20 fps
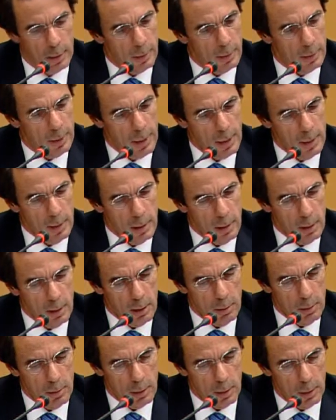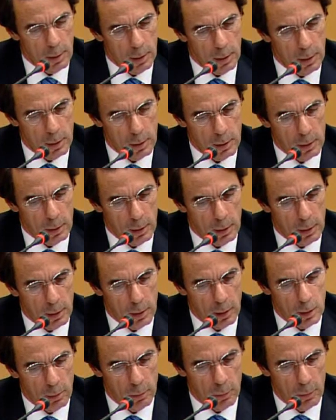Nadie debe dejarse
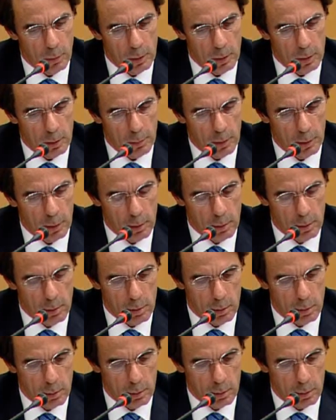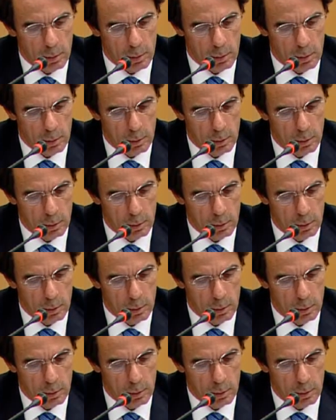engañar por las apariencias.